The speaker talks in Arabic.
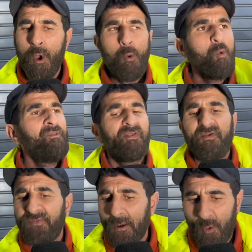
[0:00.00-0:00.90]
والناس
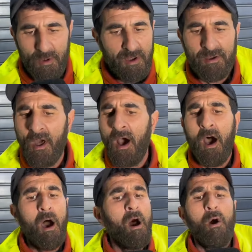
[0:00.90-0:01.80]
كيطلعوا
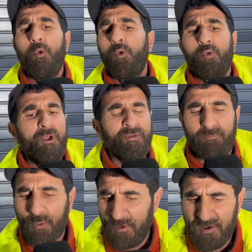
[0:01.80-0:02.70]
علينا
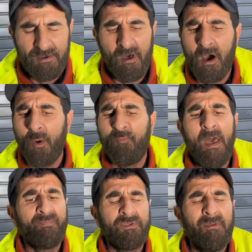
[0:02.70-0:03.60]
وكيدبروا علينا
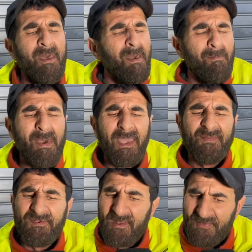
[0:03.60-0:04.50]
وفهمتي ما كاين حتى
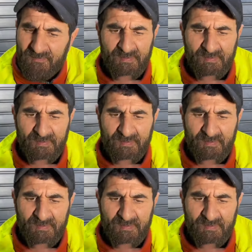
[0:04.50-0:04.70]
شي انت